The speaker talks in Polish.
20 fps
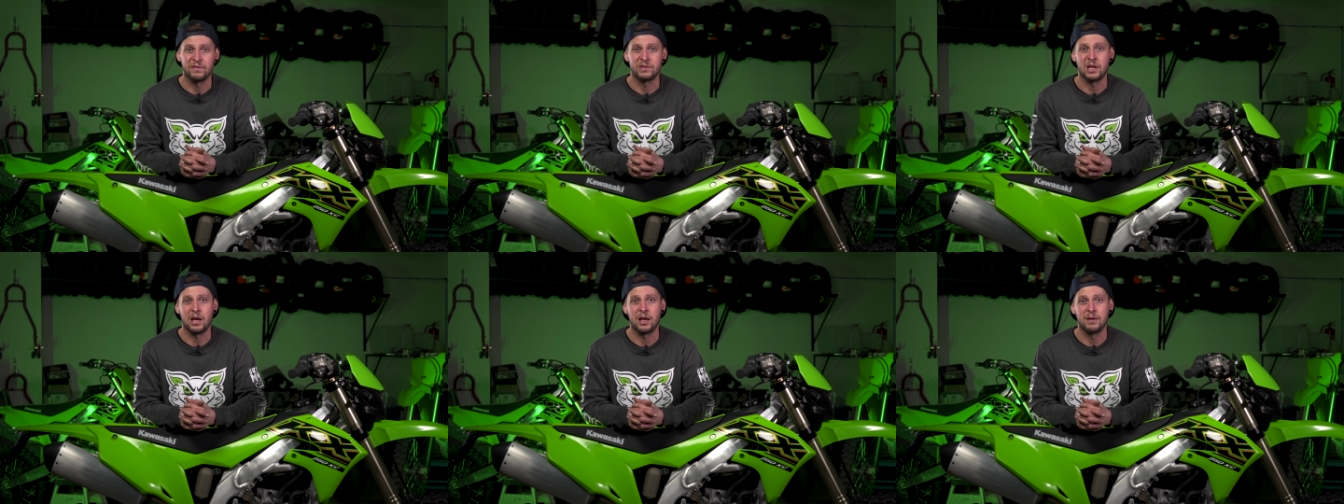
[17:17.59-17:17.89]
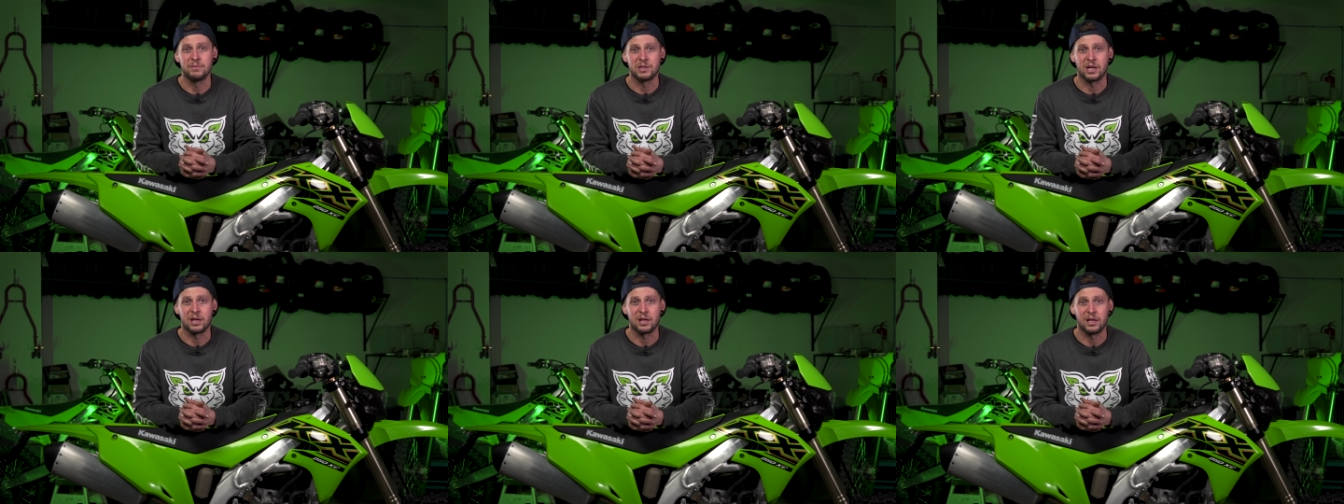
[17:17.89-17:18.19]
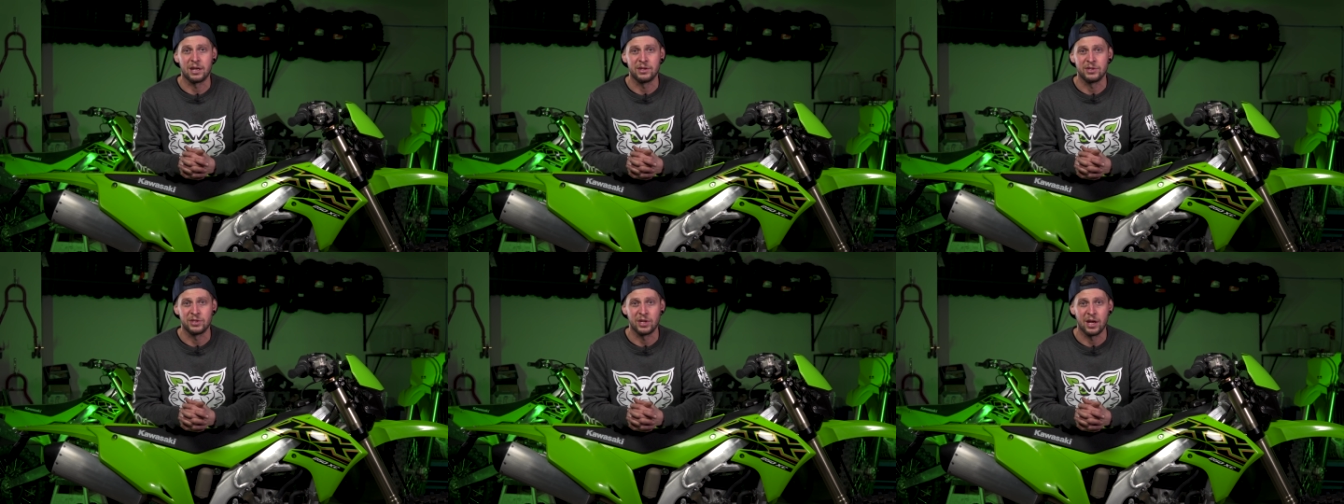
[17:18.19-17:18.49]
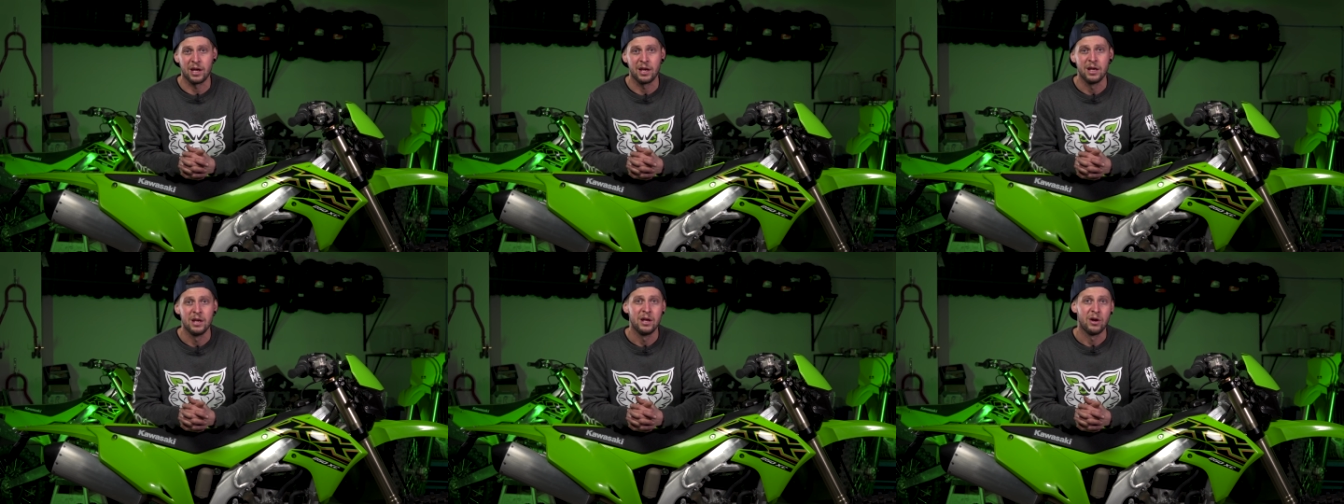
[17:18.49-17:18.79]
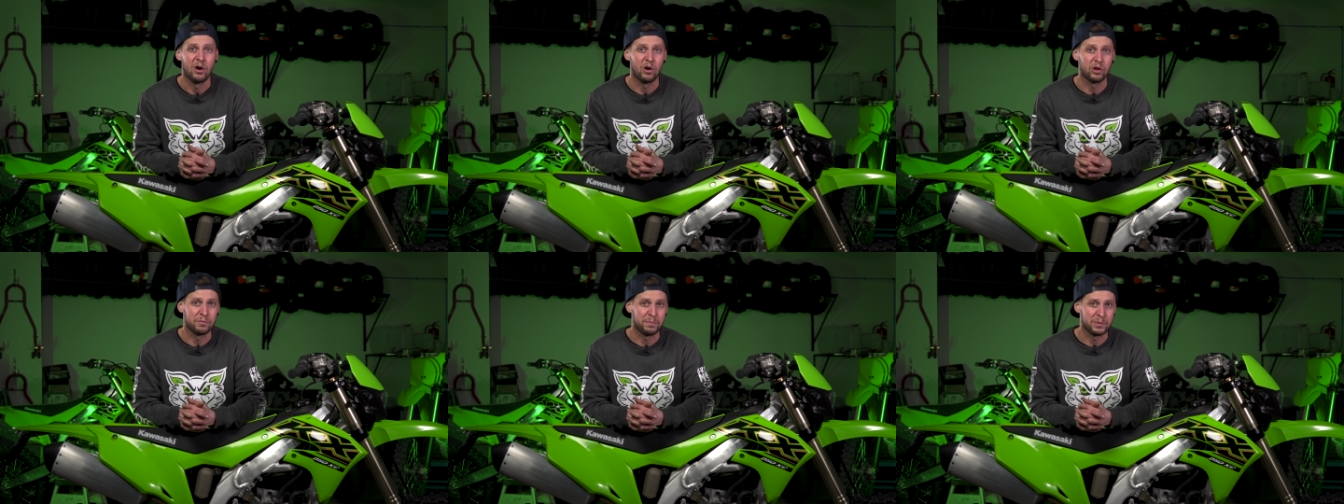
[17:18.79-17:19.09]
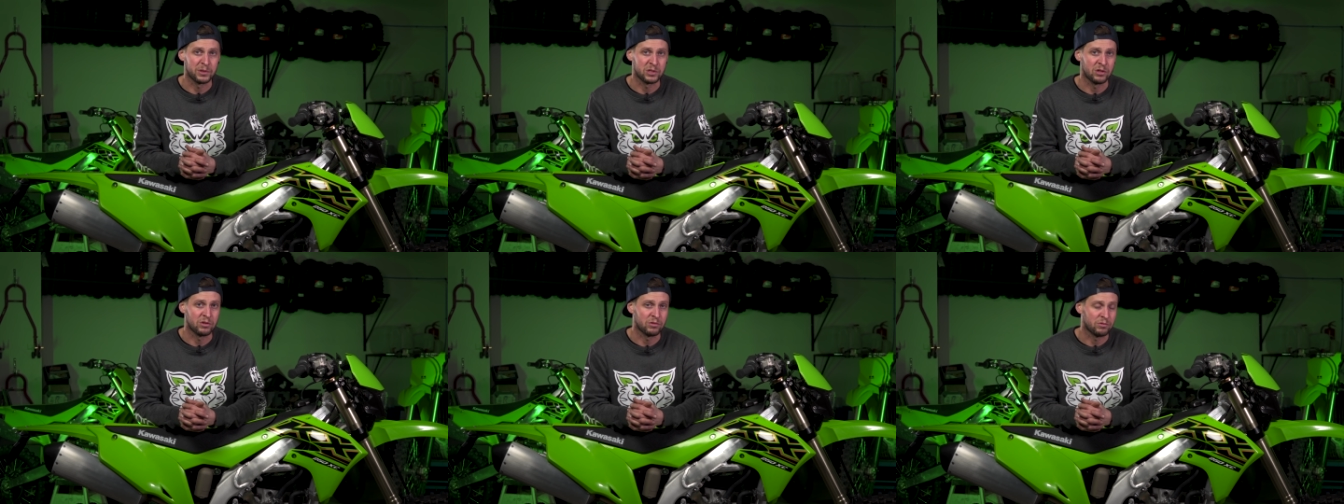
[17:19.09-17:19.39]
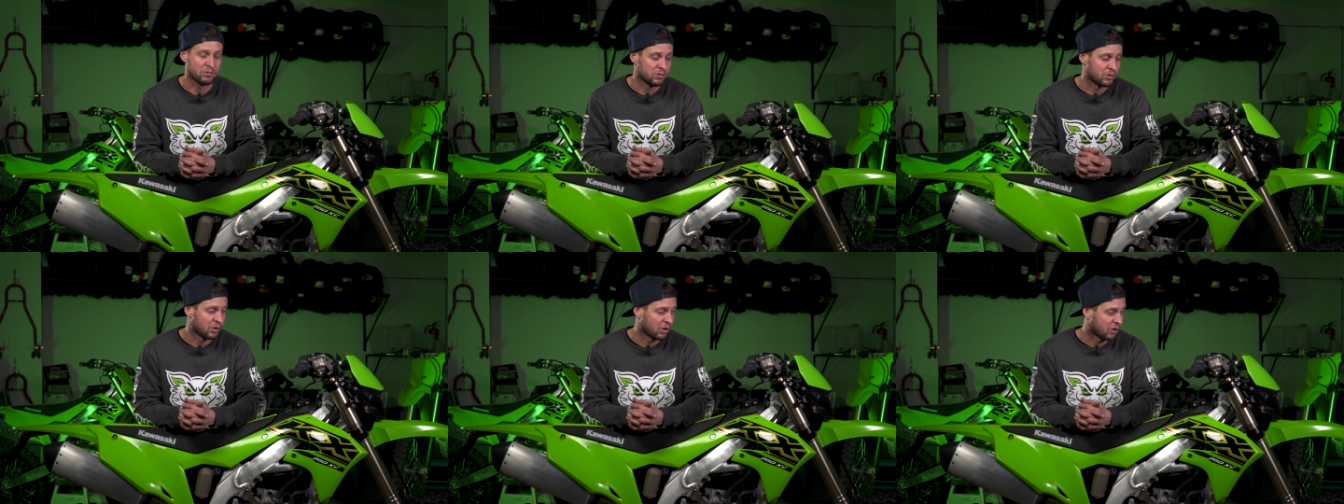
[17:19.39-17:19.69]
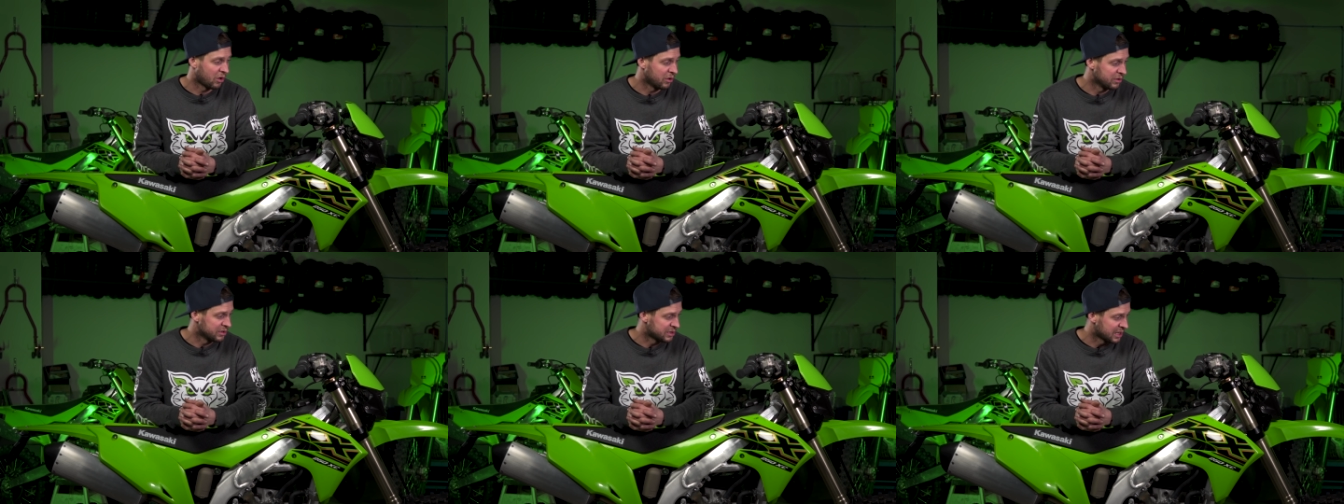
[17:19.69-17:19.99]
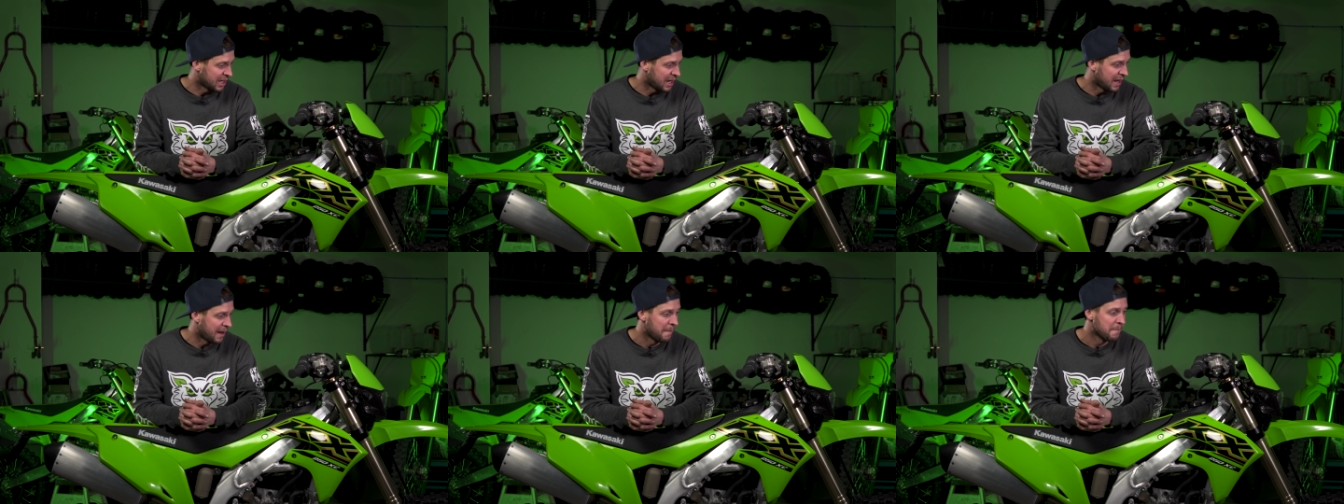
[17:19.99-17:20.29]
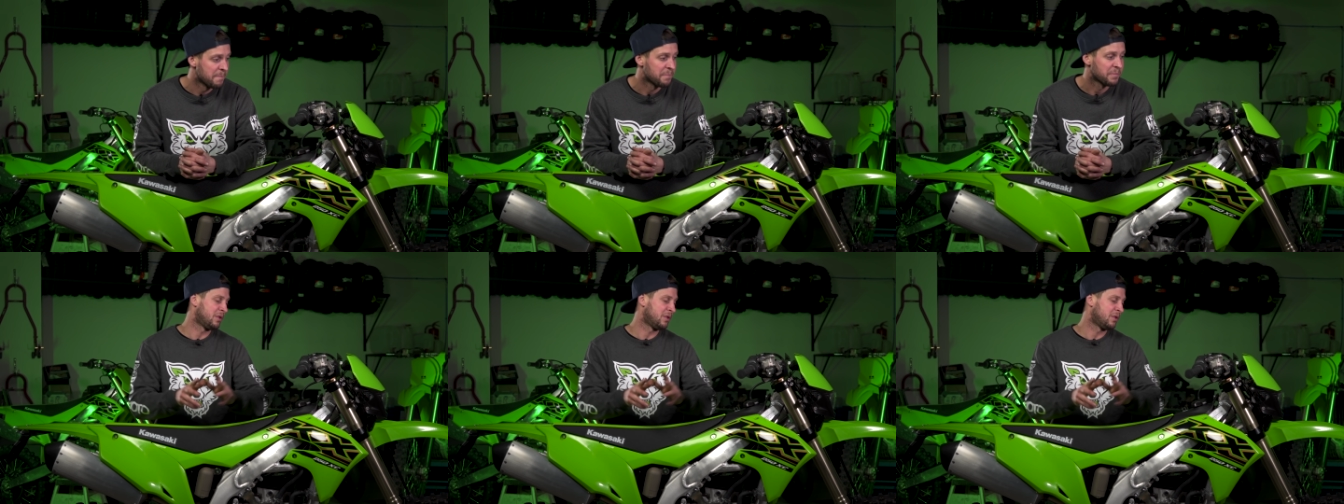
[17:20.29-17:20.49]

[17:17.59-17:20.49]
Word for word: w całym zakresie, od początku do końca.